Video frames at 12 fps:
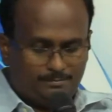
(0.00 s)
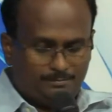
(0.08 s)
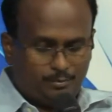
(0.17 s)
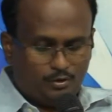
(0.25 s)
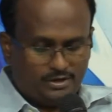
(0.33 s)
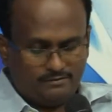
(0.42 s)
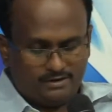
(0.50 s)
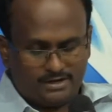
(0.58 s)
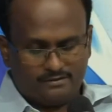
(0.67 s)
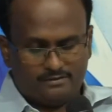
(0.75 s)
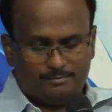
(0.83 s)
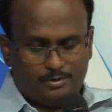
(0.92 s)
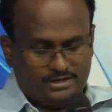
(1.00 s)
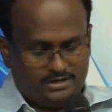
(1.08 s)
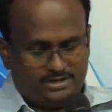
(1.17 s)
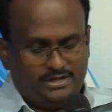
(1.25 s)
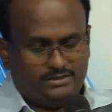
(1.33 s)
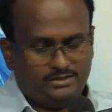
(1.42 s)
போன வாரம்
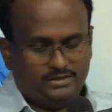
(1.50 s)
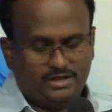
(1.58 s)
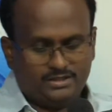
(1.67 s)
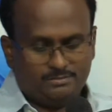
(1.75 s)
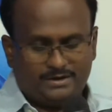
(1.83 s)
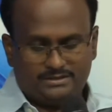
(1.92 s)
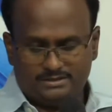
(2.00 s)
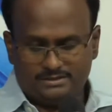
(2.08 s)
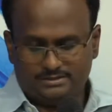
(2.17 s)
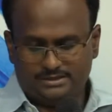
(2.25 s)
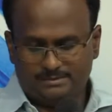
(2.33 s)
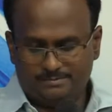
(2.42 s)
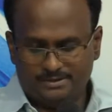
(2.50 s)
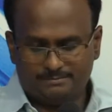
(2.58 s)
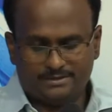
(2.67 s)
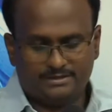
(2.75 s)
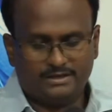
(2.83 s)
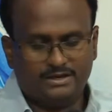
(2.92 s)
நேற்று நேற்று பார்த்தது எப்படின்னு
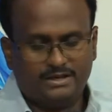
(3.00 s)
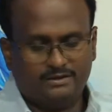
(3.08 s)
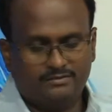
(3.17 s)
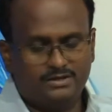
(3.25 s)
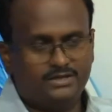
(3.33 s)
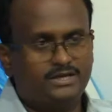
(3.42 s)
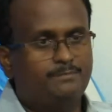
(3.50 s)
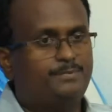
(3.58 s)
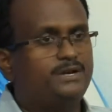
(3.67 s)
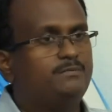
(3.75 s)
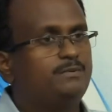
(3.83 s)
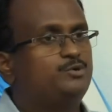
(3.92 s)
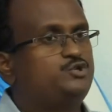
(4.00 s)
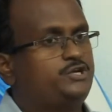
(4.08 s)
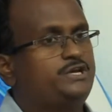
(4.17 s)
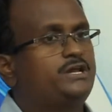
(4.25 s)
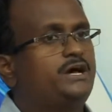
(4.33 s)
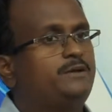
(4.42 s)
பார்த்தீங்கன்னா அவர் எப்படி நம்மளை
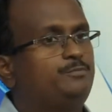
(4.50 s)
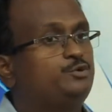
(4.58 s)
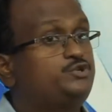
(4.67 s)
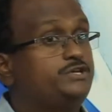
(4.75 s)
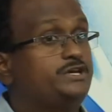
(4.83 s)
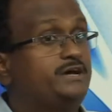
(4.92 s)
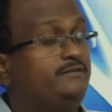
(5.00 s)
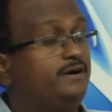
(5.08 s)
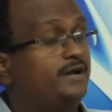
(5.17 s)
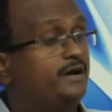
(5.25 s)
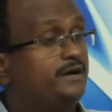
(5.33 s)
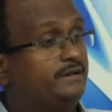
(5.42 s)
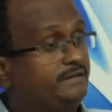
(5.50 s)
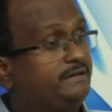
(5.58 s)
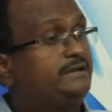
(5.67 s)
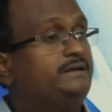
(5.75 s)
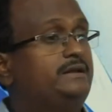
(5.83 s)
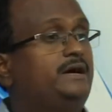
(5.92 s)
போஷிக்கிறார் போஷிக்கிறவராக
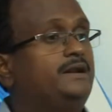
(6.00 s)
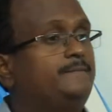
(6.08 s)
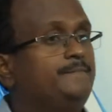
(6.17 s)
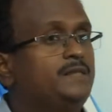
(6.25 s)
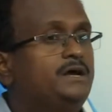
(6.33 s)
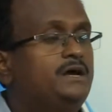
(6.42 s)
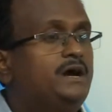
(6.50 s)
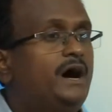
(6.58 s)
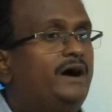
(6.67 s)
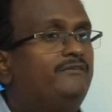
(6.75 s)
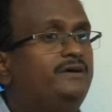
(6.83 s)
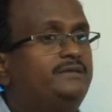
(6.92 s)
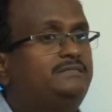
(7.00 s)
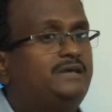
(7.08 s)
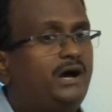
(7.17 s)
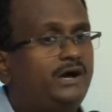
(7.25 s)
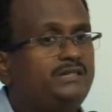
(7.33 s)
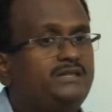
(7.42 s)
இருக்கிறார் அவர்
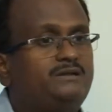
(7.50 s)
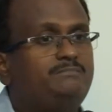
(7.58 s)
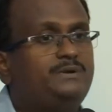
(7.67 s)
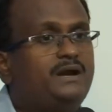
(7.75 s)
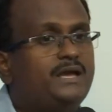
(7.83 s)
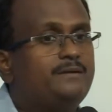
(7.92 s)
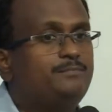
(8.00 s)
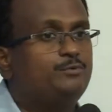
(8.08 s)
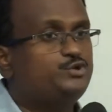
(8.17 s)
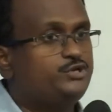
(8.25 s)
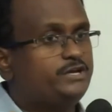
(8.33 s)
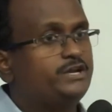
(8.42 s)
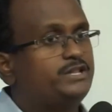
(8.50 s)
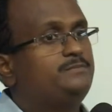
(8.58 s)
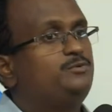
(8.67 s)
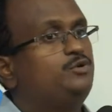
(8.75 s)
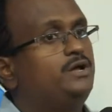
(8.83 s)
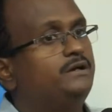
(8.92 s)
தாய் தன் பிள்ளையை போஷிக்கிறது
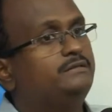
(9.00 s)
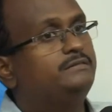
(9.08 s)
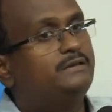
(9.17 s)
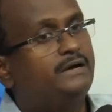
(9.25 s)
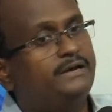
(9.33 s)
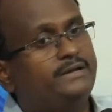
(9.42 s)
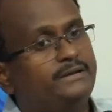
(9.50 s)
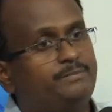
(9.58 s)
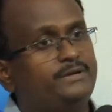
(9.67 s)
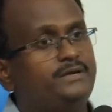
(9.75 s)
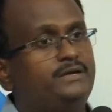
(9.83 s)
போல தாய் எப்படி